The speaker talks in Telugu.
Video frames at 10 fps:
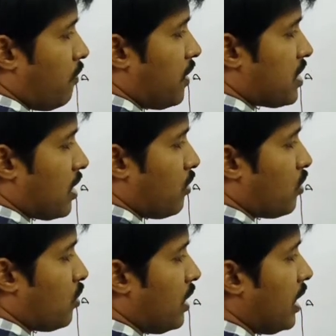ఫిక్స్ అయి
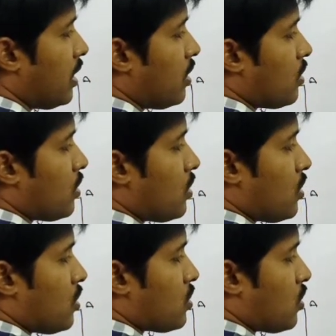ఉంటుంది
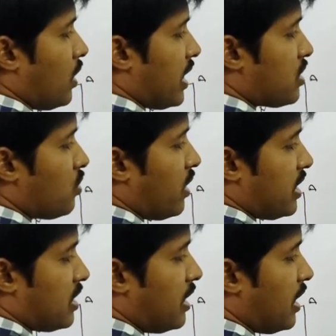సో ఎస్ టూ అనే
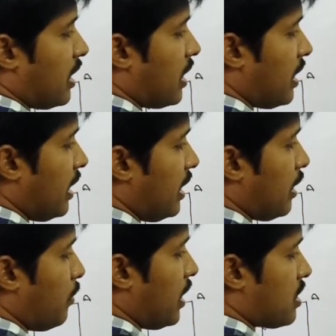స్లిట్ రింగ్కి
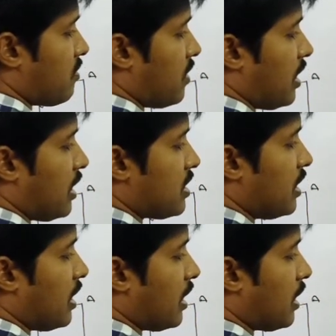ఇదేమో ఎస్ వన్ అనే
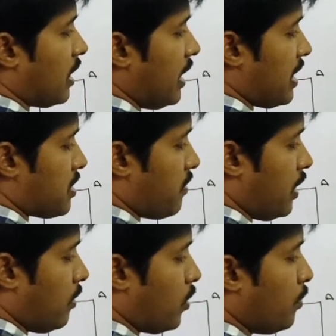స్లిట్ రింగ్కి ఎస్
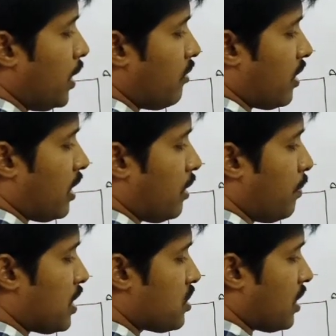వన్ ఏమో బీ వన్ అనే
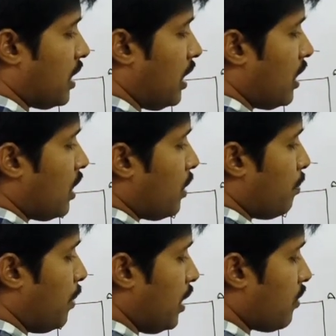బ్రష్కి
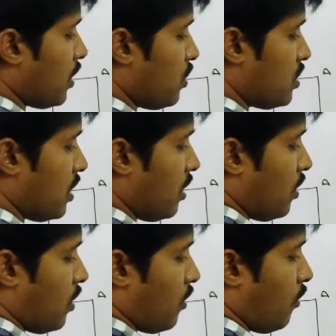బీ వన్ నుంచి
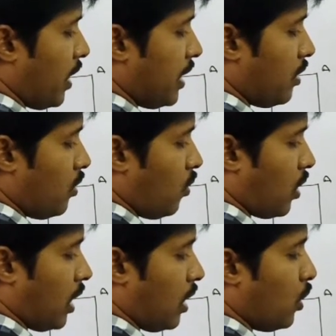వైరు
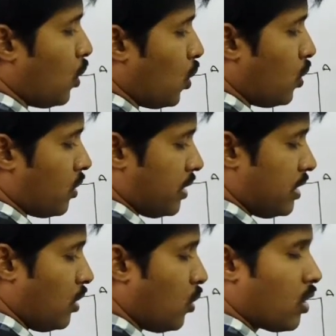ఒక లోడ్
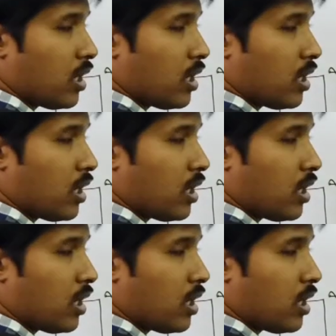ఇది లోడ్